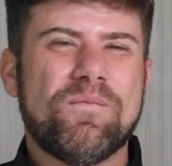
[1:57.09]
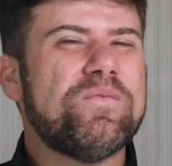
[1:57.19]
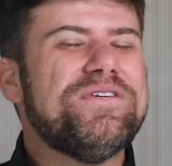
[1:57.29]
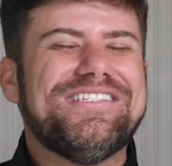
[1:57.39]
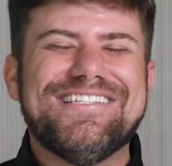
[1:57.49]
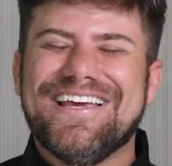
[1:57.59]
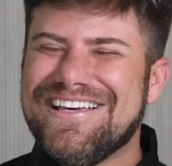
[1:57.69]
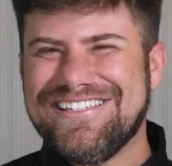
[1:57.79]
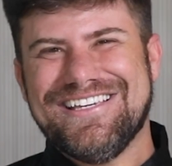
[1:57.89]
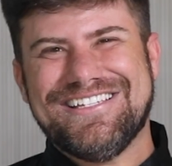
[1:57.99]
Pois
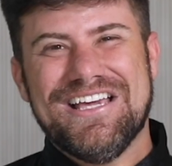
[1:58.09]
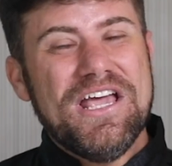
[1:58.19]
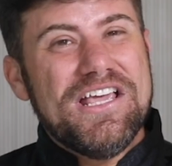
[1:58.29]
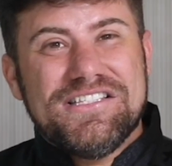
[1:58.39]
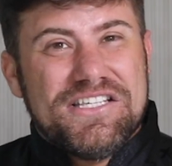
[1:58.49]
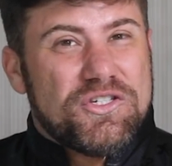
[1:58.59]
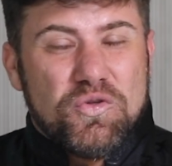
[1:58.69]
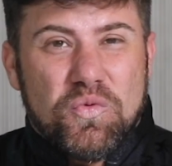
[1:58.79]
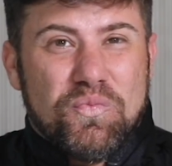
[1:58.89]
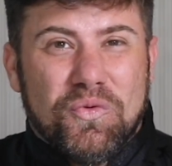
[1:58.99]
é, gente. Existe
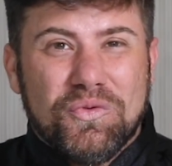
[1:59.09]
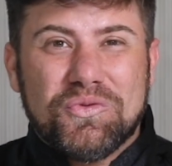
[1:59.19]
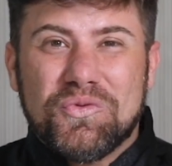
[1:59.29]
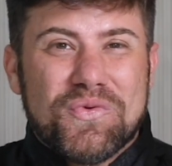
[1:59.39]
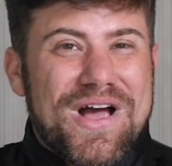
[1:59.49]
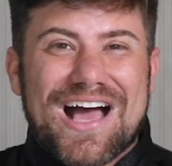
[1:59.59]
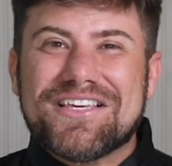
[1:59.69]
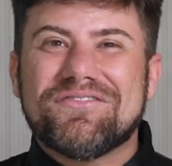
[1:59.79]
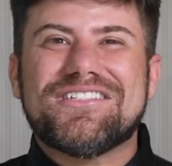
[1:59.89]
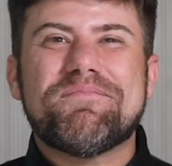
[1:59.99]
no mundo um lugar
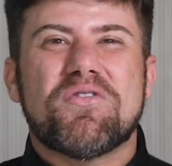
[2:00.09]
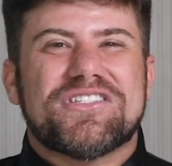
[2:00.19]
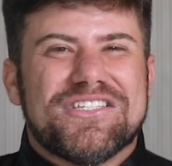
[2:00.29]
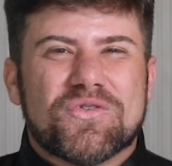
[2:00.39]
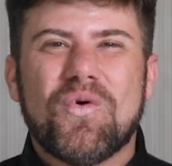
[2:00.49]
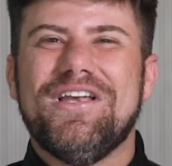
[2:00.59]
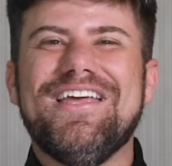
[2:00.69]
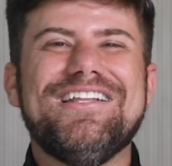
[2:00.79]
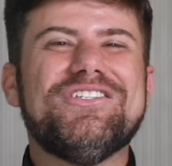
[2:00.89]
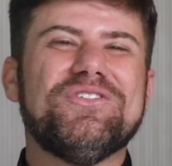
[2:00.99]
que você possa
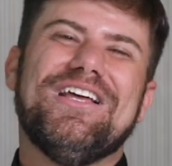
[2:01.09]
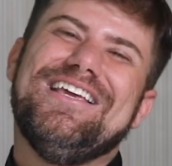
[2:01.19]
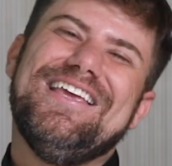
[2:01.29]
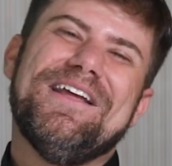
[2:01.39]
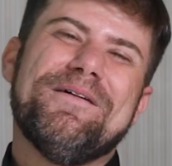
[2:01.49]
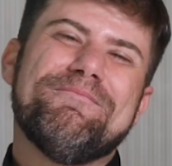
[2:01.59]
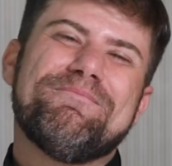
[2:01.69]
escolher isso daí.